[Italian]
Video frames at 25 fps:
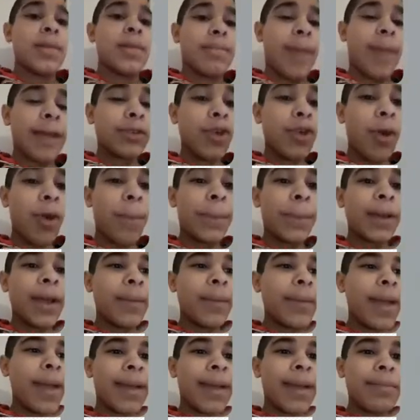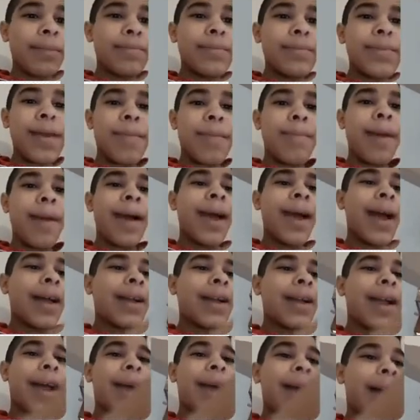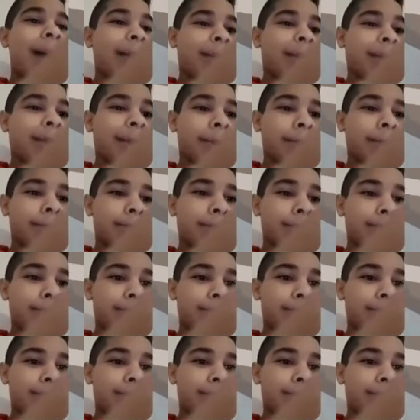Ma dopo perché mi è, mi è lagata?